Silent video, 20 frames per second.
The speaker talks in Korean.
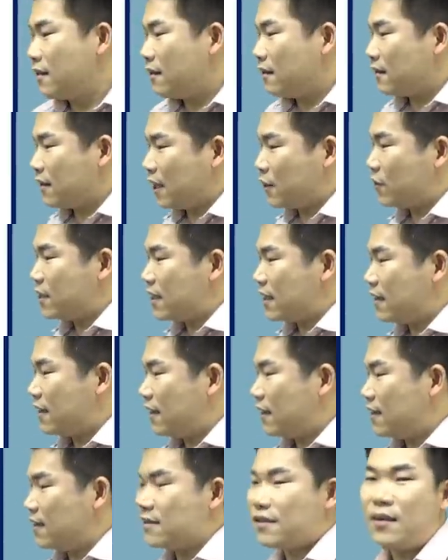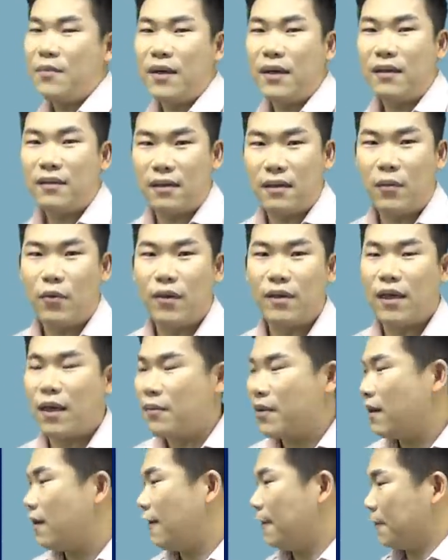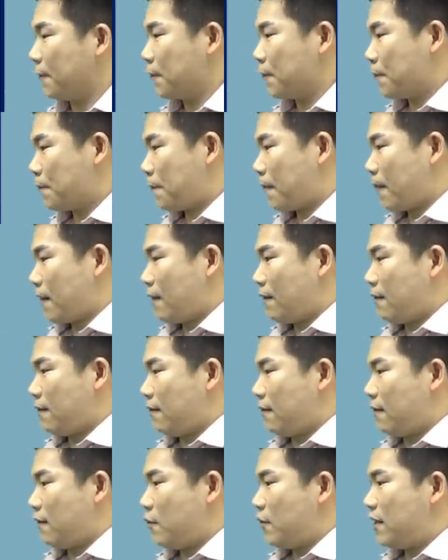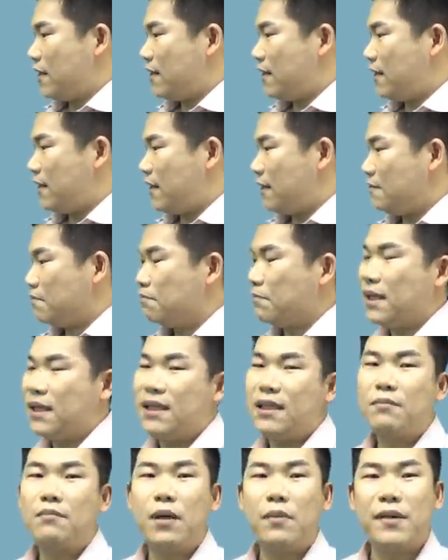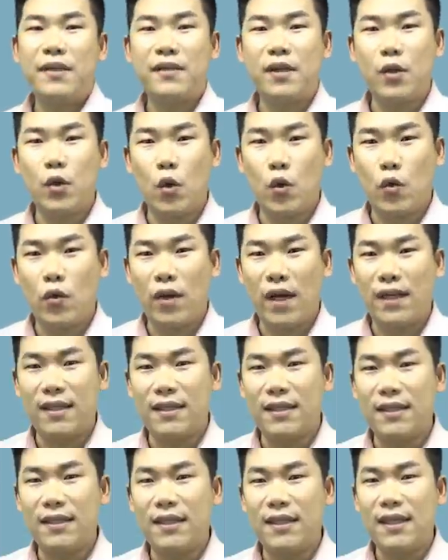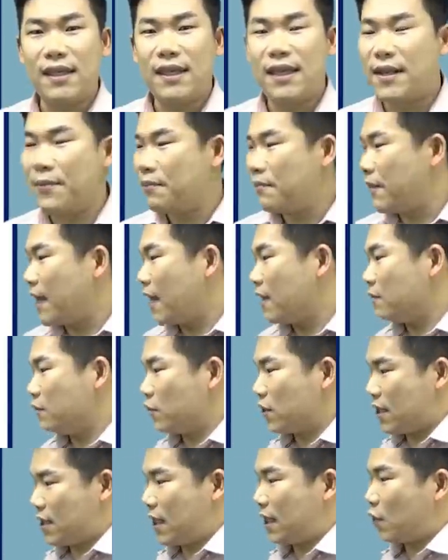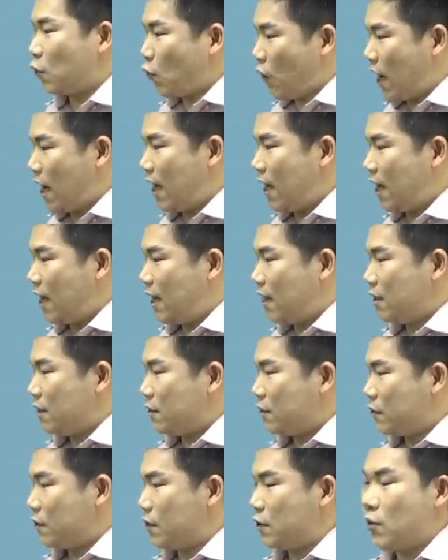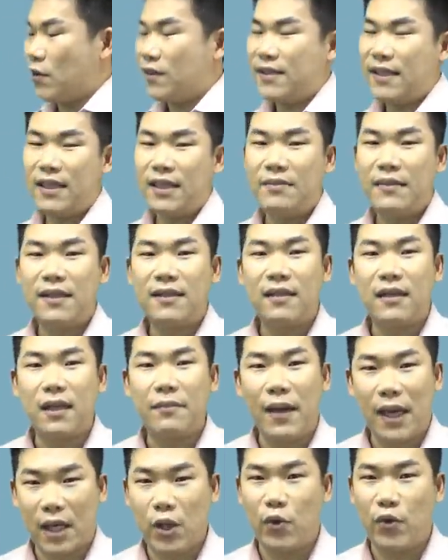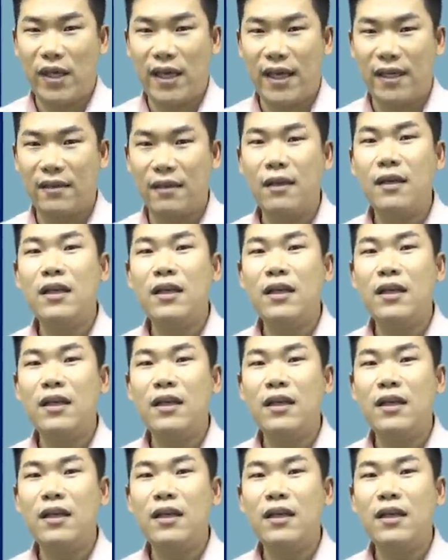그래도 제가 설명을 드려본다면 어, 우리가 민특법에서 요구하는 임대 의무 기간과 그리고 세금 혜택을 받기 위한